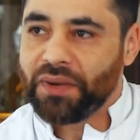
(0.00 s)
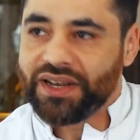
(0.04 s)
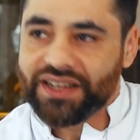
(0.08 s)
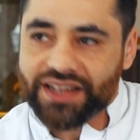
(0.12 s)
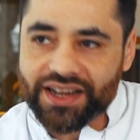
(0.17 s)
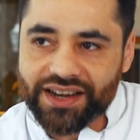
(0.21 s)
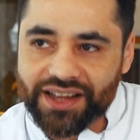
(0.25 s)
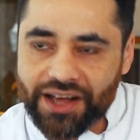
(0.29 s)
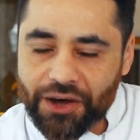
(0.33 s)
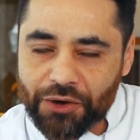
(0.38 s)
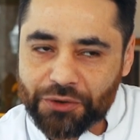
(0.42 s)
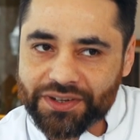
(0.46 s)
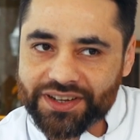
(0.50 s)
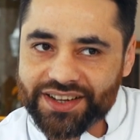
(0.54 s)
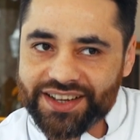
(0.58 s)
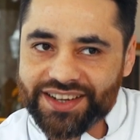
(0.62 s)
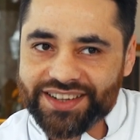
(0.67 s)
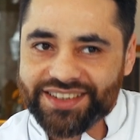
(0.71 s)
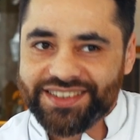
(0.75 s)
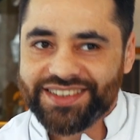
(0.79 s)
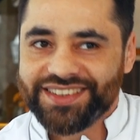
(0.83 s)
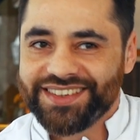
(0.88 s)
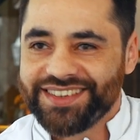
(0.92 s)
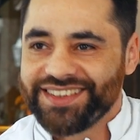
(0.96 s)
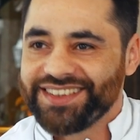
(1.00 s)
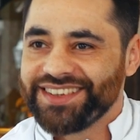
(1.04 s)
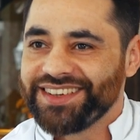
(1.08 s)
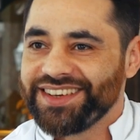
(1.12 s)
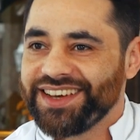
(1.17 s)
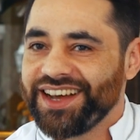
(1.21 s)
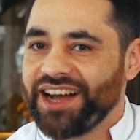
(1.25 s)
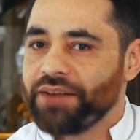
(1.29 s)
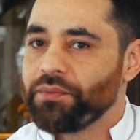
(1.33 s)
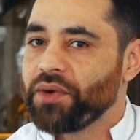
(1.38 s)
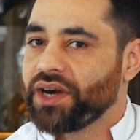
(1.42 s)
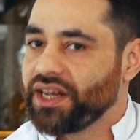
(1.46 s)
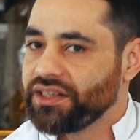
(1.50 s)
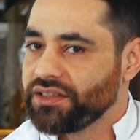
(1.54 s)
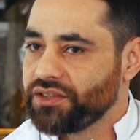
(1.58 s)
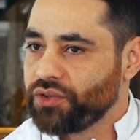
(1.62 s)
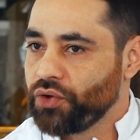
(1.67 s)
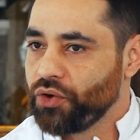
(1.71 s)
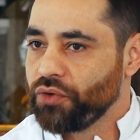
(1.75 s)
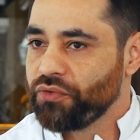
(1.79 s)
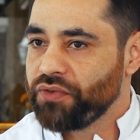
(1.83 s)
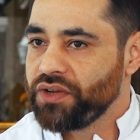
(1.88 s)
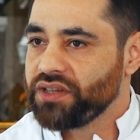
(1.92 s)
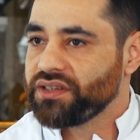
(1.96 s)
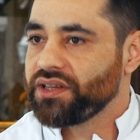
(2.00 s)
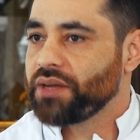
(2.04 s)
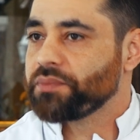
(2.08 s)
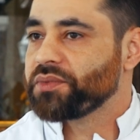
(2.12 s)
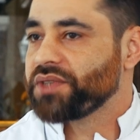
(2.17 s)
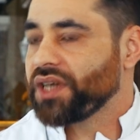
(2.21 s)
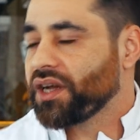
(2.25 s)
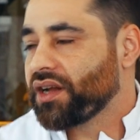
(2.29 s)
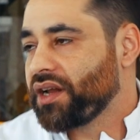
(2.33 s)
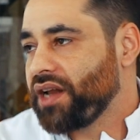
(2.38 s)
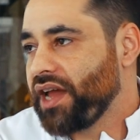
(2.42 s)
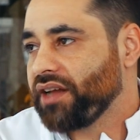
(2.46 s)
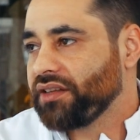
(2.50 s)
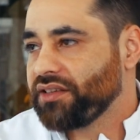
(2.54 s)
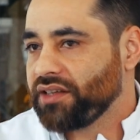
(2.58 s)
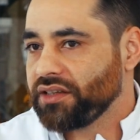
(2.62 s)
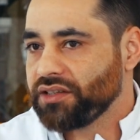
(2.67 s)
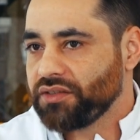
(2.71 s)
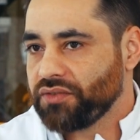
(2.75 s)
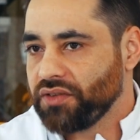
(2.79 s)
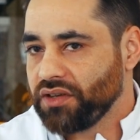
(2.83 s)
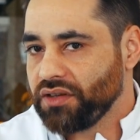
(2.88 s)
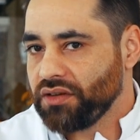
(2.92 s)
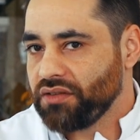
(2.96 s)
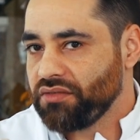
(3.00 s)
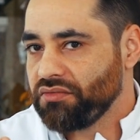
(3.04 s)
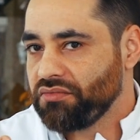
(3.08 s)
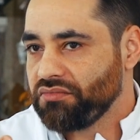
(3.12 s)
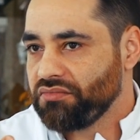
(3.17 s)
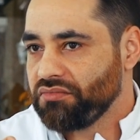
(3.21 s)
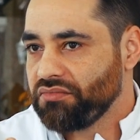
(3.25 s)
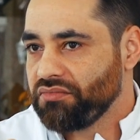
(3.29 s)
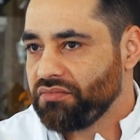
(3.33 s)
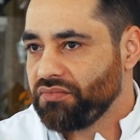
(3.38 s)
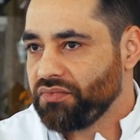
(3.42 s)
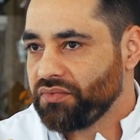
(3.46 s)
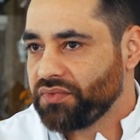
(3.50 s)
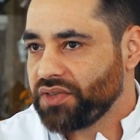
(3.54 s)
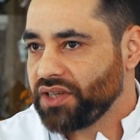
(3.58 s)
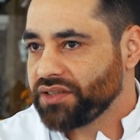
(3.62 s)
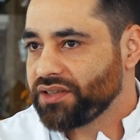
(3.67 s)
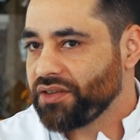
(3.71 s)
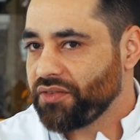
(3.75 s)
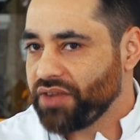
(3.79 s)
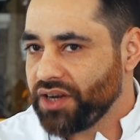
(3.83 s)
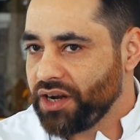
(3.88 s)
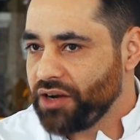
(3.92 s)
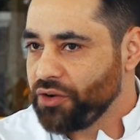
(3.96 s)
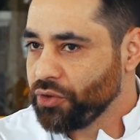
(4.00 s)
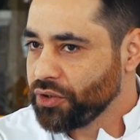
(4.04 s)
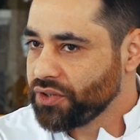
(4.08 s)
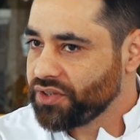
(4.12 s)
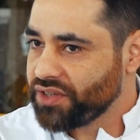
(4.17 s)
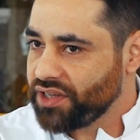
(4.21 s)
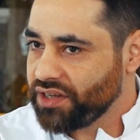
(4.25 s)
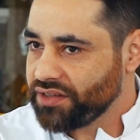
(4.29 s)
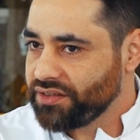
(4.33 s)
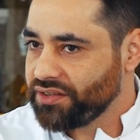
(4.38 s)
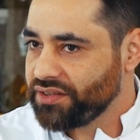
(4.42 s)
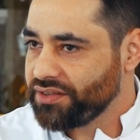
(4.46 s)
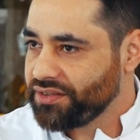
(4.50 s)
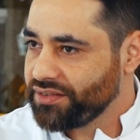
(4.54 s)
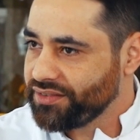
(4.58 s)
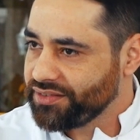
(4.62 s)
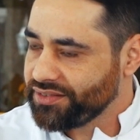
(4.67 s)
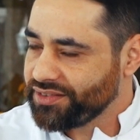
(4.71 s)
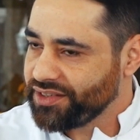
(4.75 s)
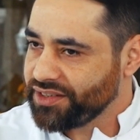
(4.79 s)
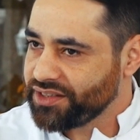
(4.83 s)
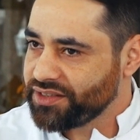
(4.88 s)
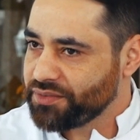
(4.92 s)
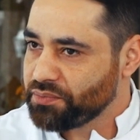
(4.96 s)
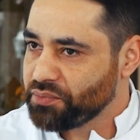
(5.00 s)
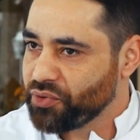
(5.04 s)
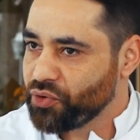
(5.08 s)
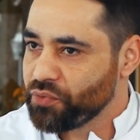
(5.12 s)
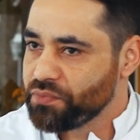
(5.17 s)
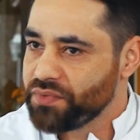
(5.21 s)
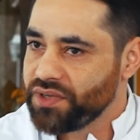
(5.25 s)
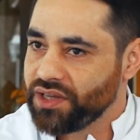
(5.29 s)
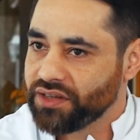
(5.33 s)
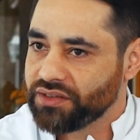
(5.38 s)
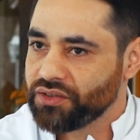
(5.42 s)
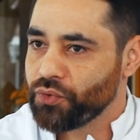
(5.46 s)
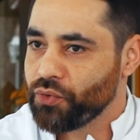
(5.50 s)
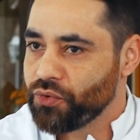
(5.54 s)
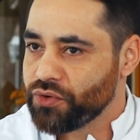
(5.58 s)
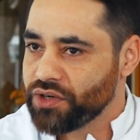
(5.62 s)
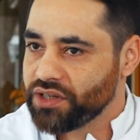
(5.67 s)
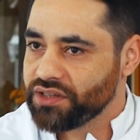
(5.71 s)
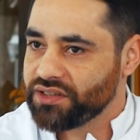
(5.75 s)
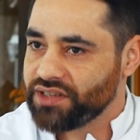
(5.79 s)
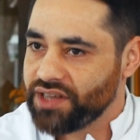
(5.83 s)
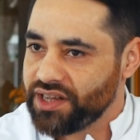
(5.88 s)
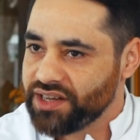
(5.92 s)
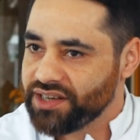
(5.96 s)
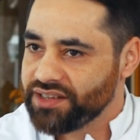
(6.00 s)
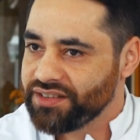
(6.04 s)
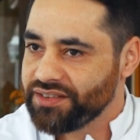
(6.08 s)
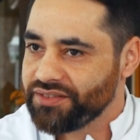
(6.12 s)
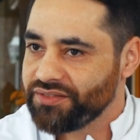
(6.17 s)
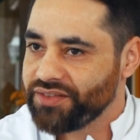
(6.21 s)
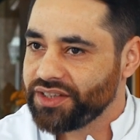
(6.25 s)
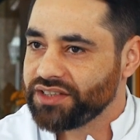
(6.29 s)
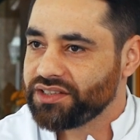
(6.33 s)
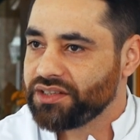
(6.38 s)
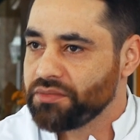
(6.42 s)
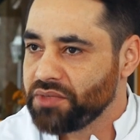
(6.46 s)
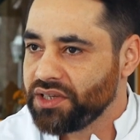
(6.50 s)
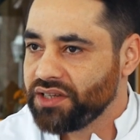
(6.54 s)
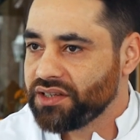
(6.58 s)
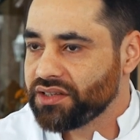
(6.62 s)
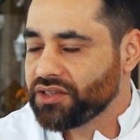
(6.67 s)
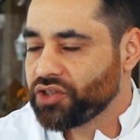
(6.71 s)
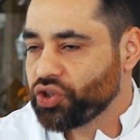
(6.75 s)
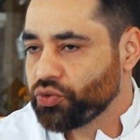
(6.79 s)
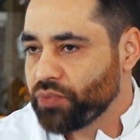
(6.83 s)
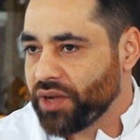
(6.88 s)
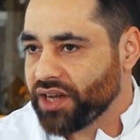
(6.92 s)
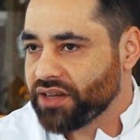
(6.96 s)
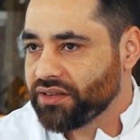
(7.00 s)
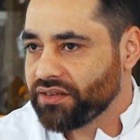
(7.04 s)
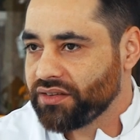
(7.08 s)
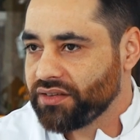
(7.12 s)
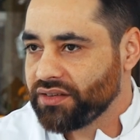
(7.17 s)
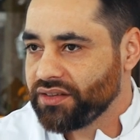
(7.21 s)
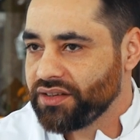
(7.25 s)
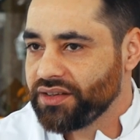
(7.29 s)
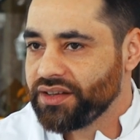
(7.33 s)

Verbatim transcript: Bin dann rausgegangen, aber ganz höflich, habe es erklärt, dass, wir, dass er, wenn er Lust hat, das probiert ohne Sahne. Wenn es ihm nicht schmeckt,